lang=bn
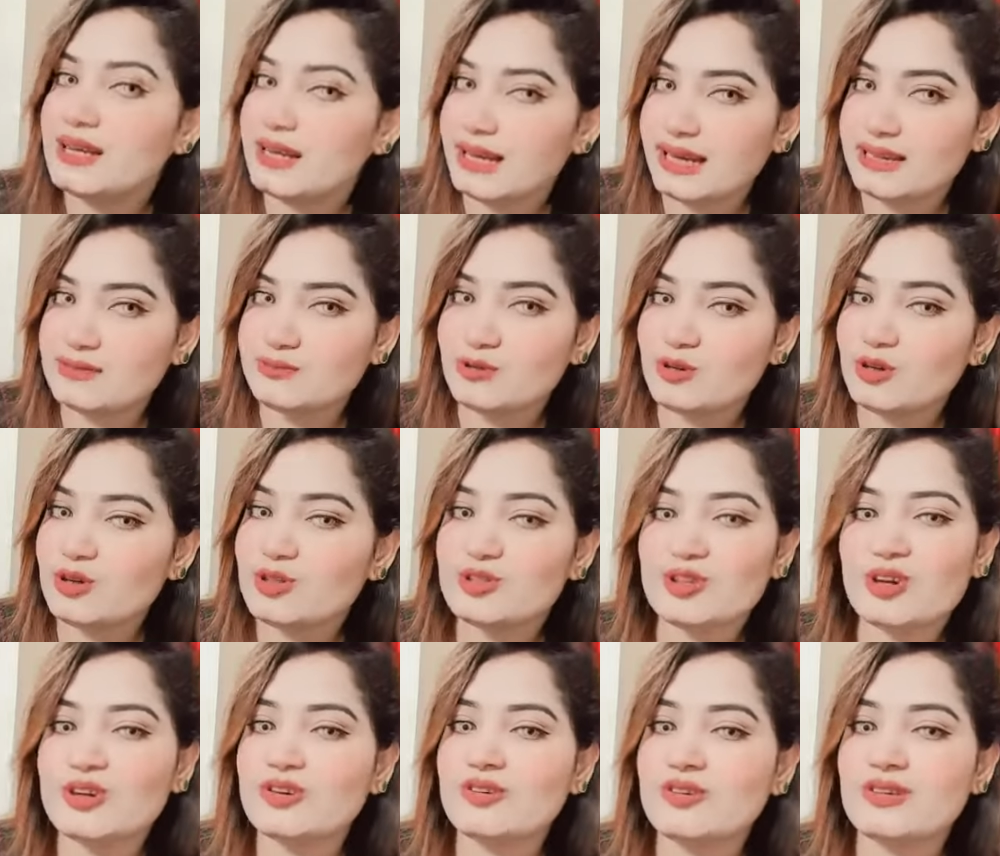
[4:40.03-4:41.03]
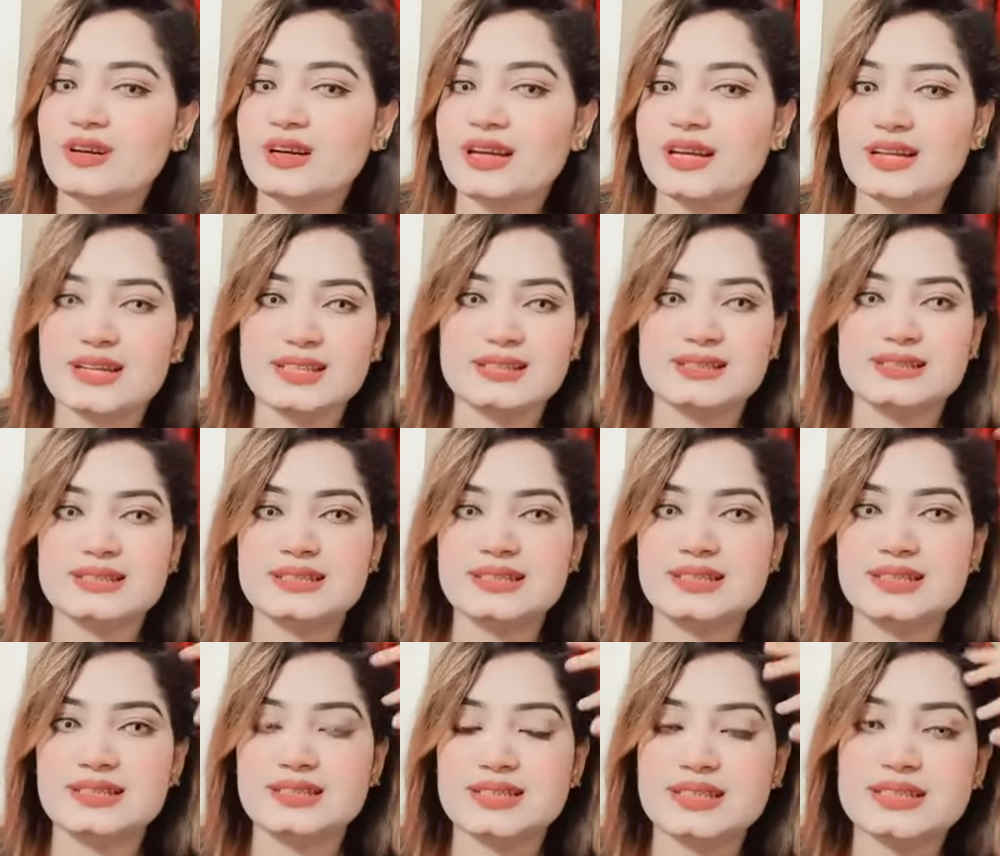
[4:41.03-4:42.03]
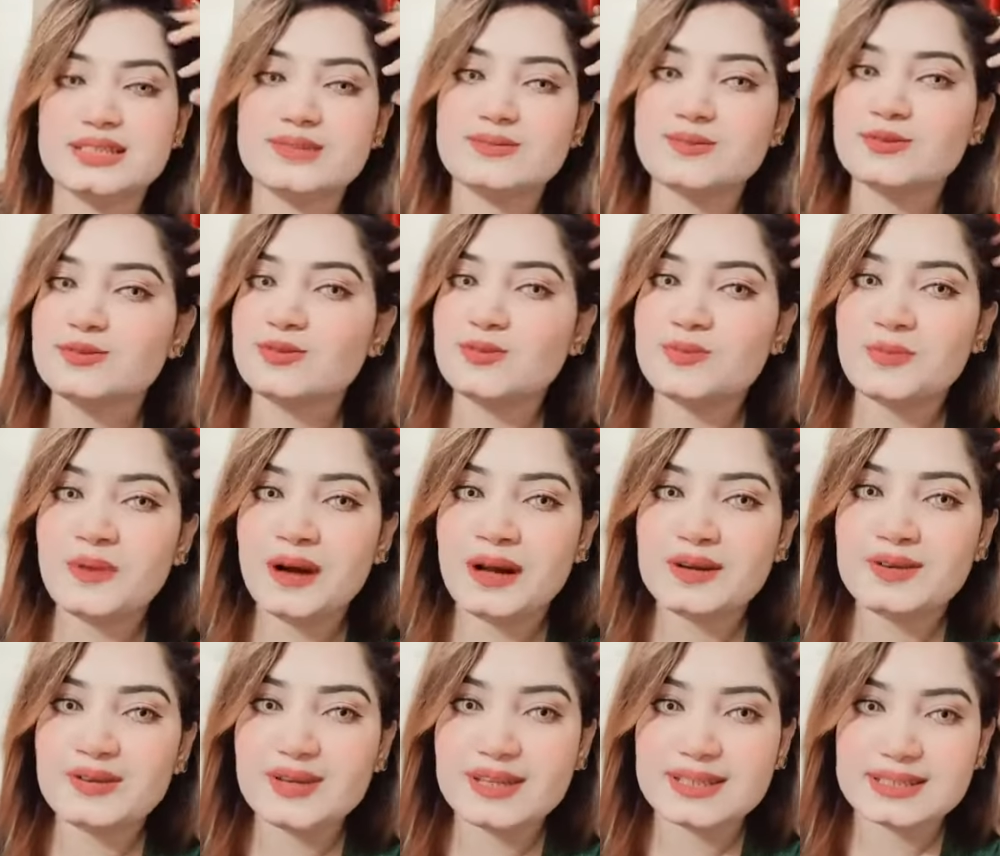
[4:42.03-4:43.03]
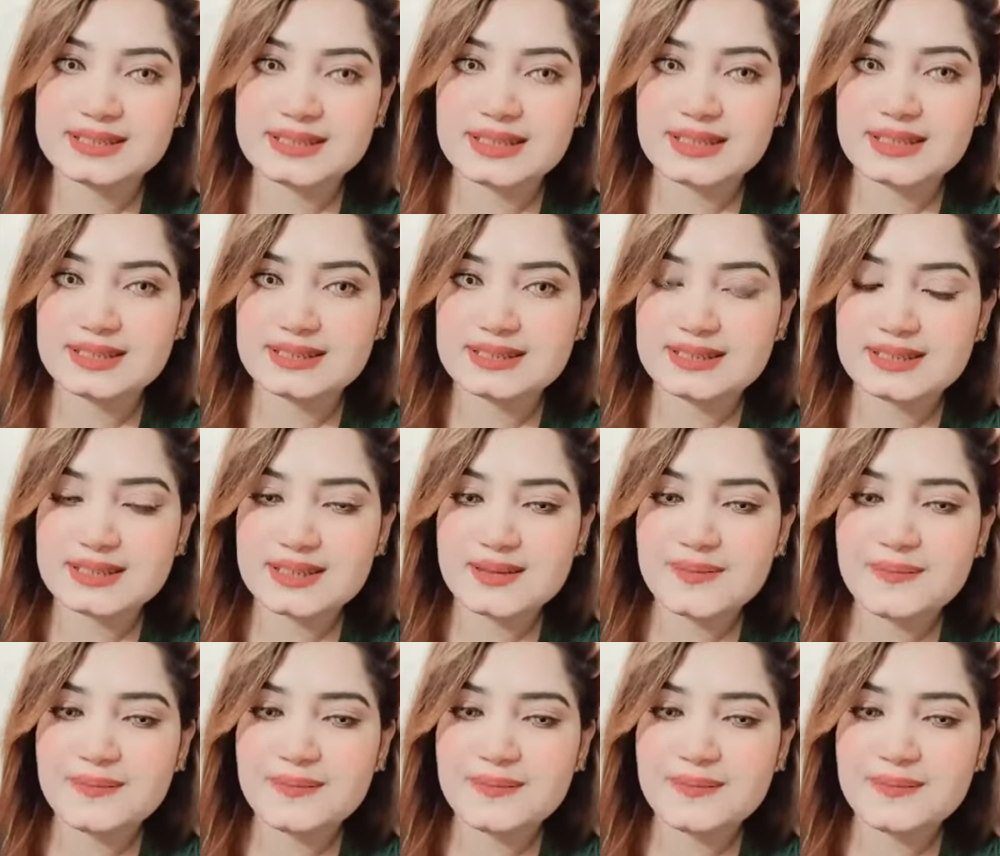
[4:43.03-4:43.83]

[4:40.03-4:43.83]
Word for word: লাইভ করলো তখন দেখে দিছি এটা এটা আমার খুব ভালো লাগছে লেন্সটা